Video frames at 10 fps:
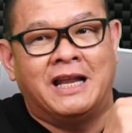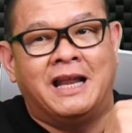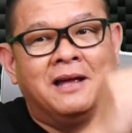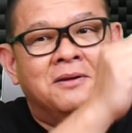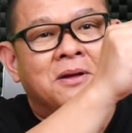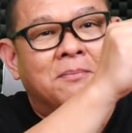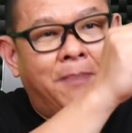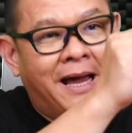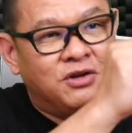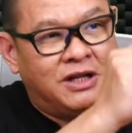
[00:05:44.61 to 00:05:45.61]
นั้นนะ
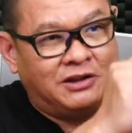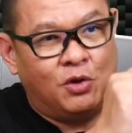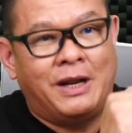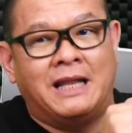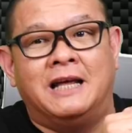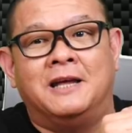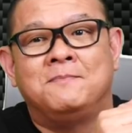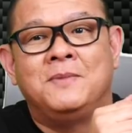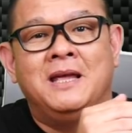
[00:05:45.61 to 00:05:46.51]
ไปจนถึงตรงนั้นเลย